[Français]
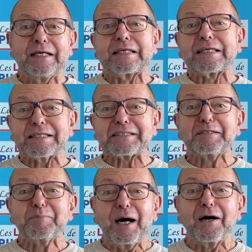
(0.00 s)
Qu'est-ce
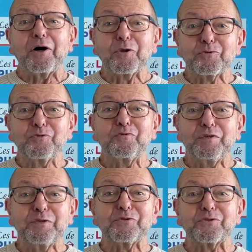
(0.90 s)
qui m'a rendu
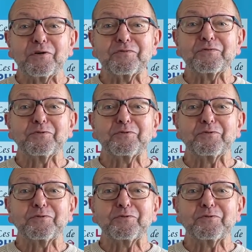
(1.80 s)
philosophe